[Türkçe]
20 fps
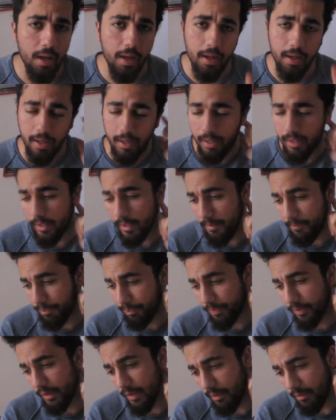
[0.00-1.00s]
E,
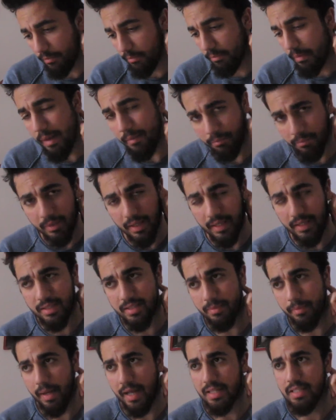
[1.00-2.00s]
ben
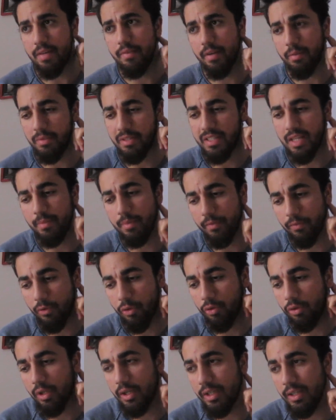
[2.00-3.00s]
kendisini bayağı severim. İzledim de
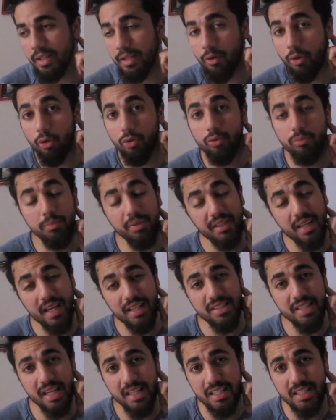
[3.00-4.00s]
vloglarını. Onun bir tane
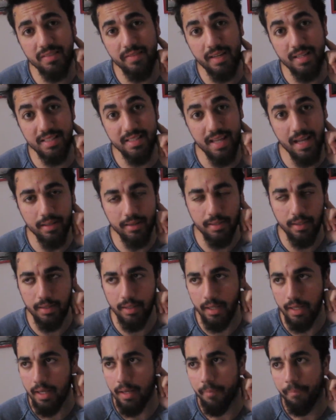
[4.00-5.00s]
şarkısı var Santa
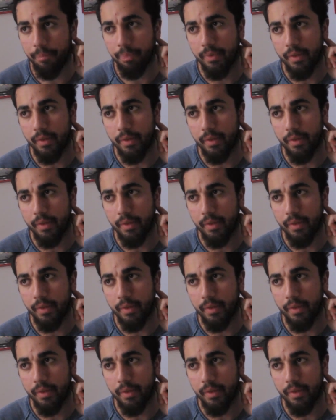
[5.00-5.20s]
diye.